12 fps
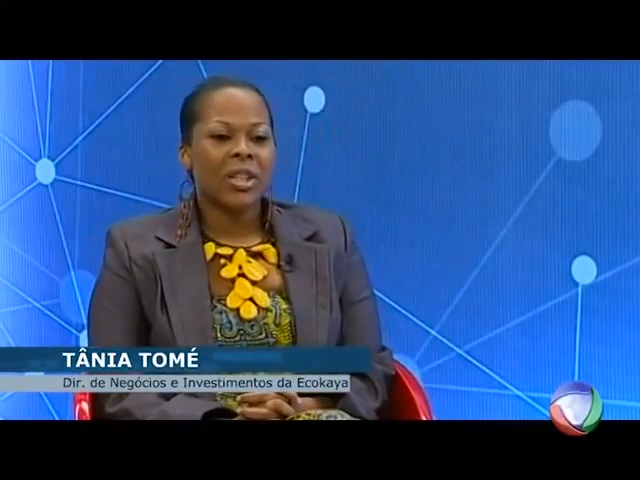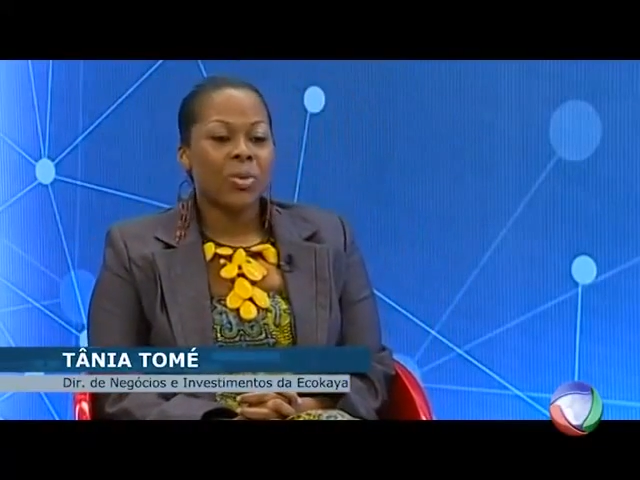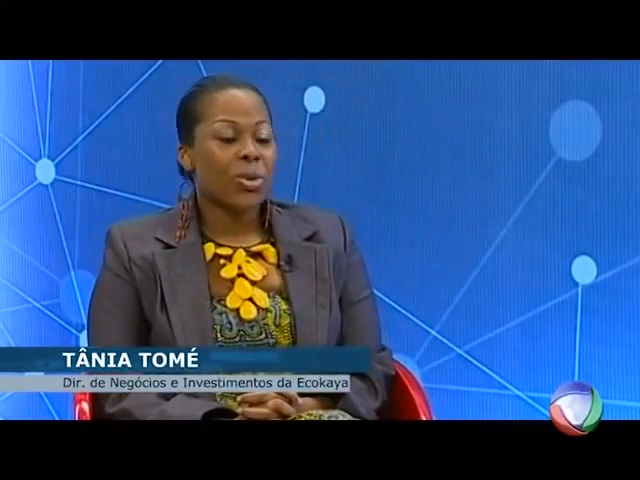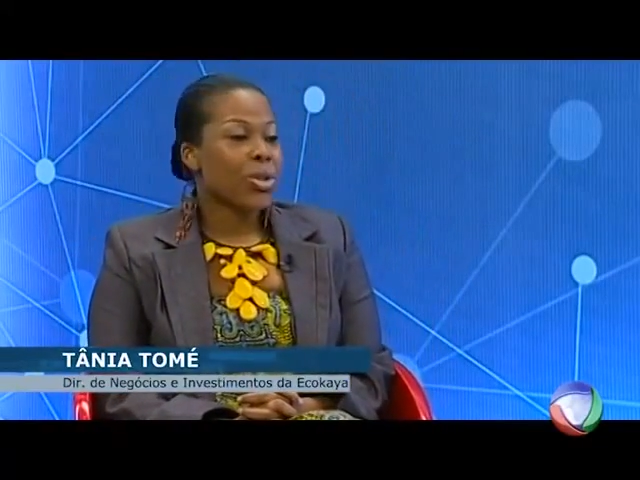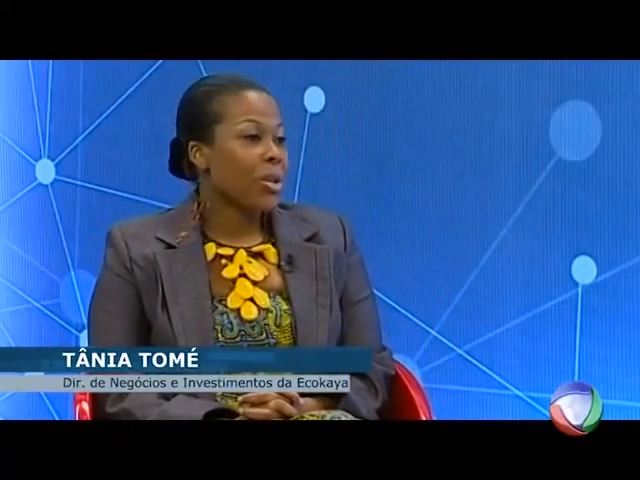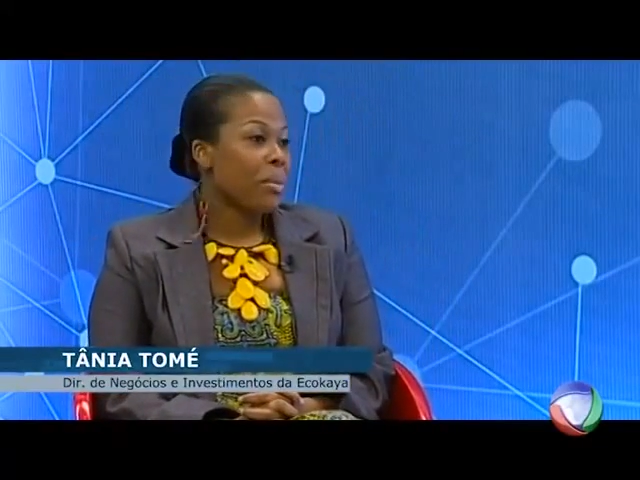
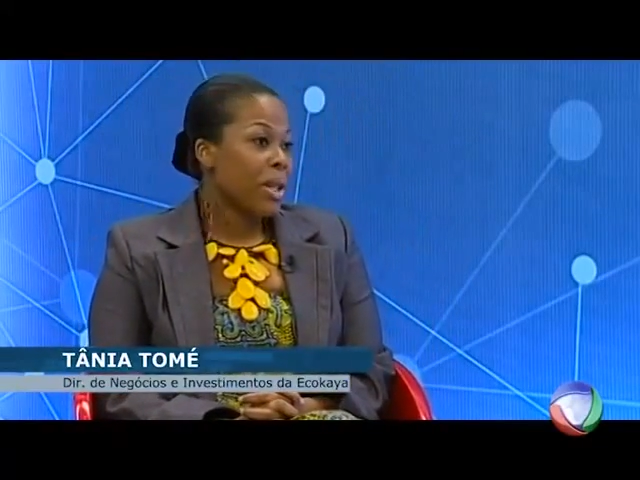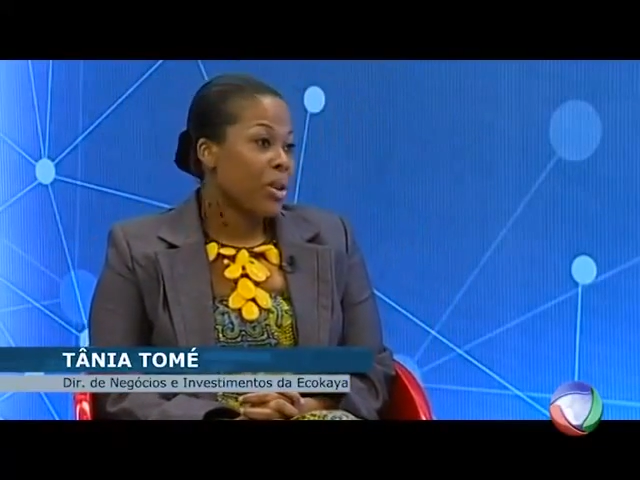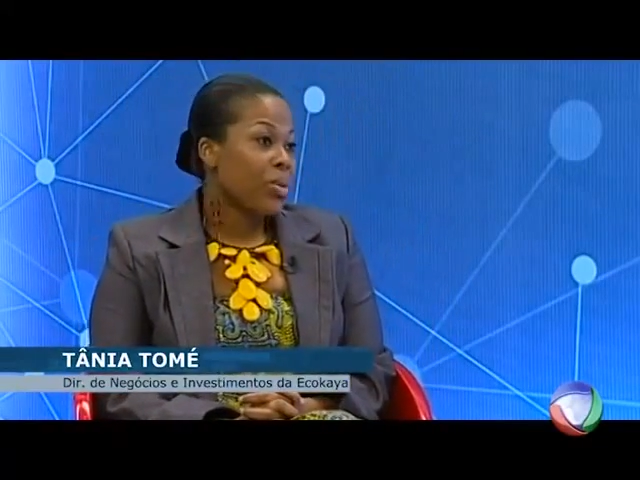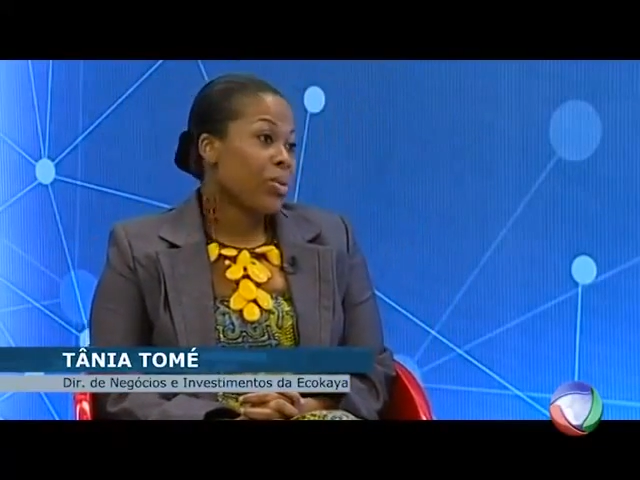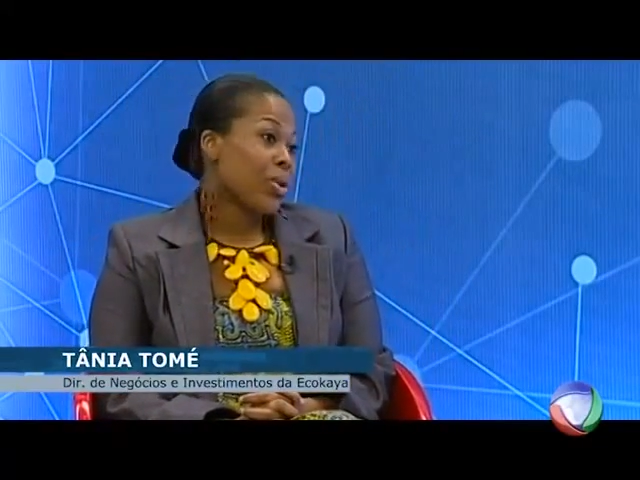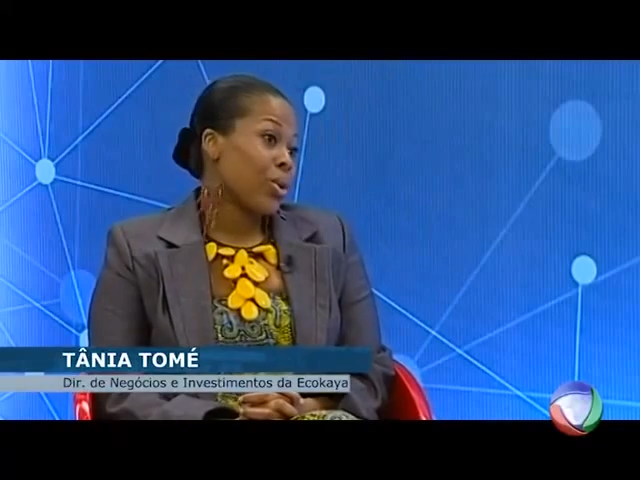o
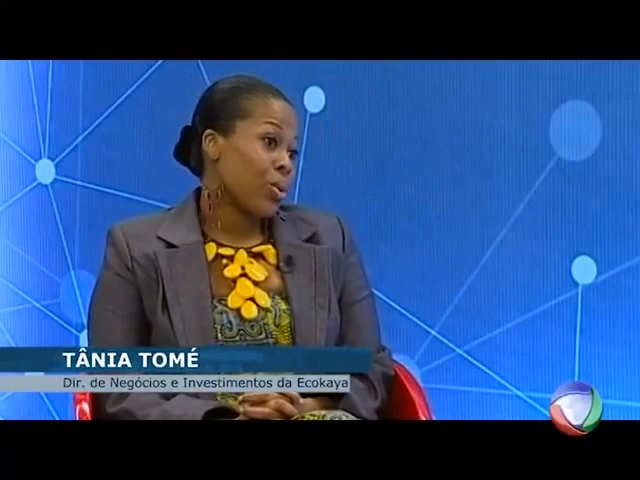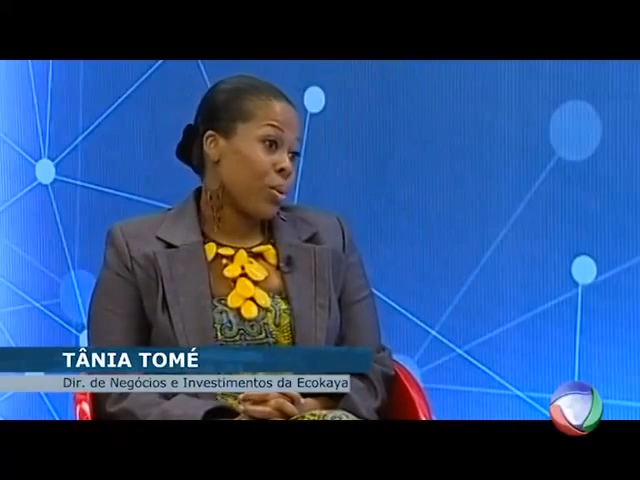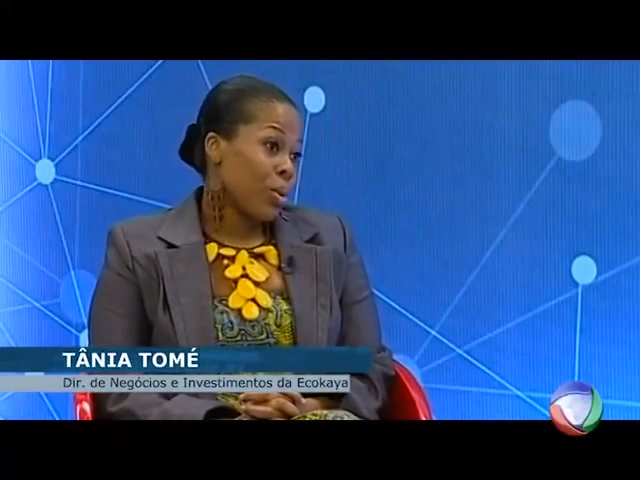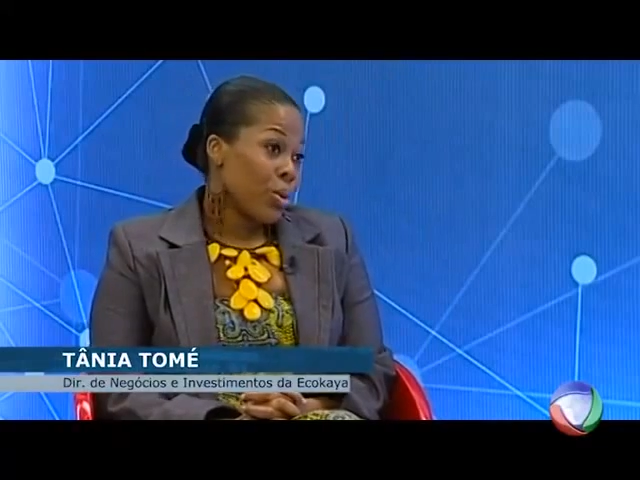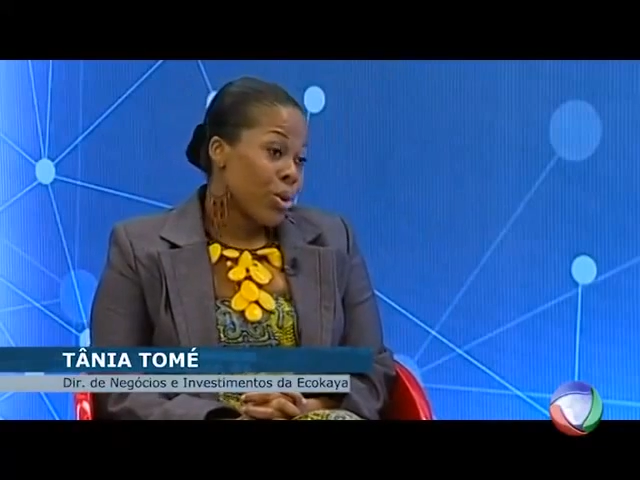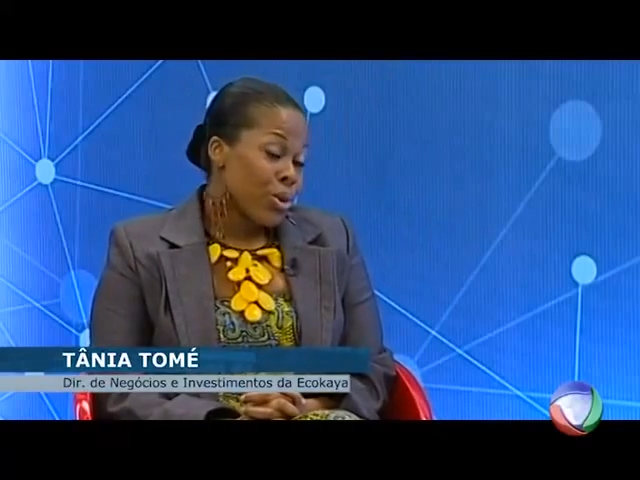crescimento foi
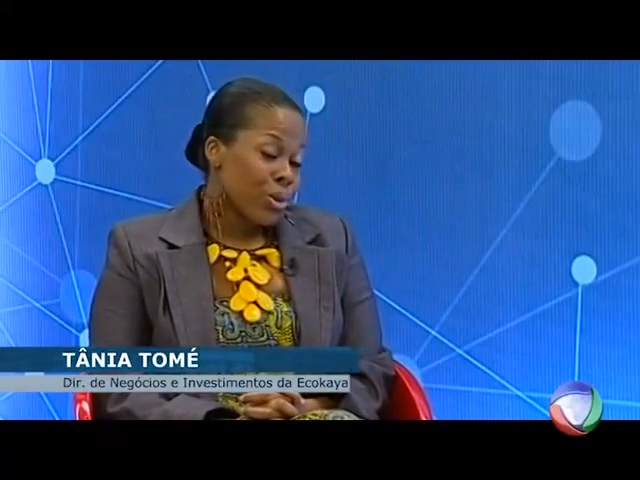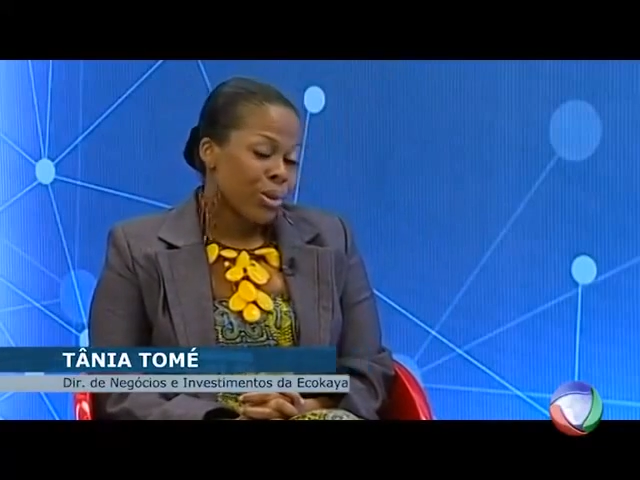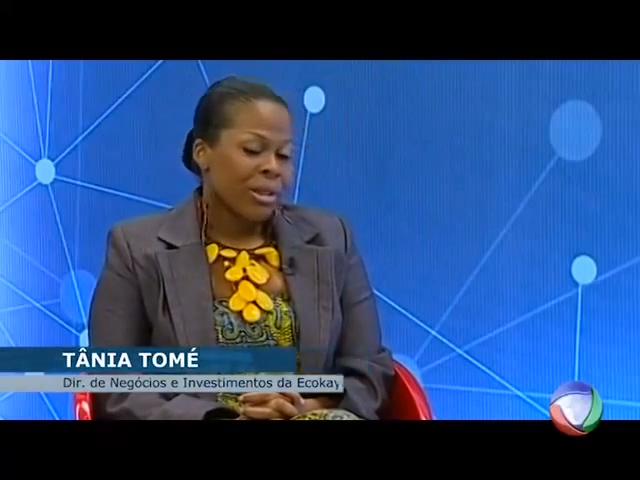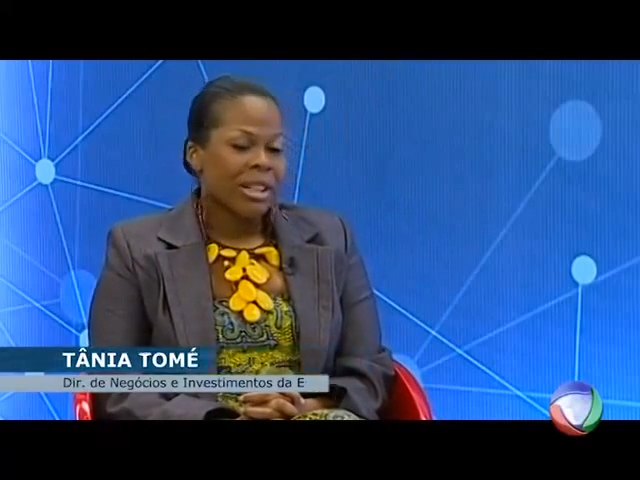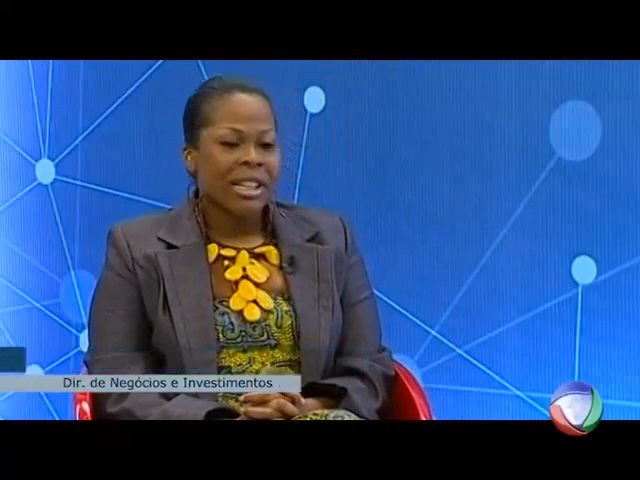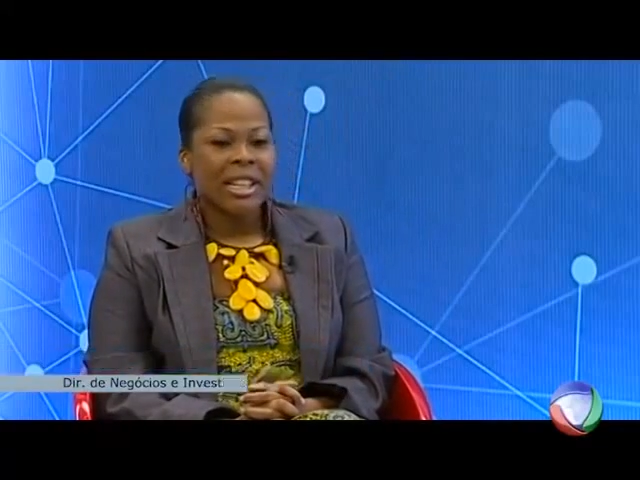robusto,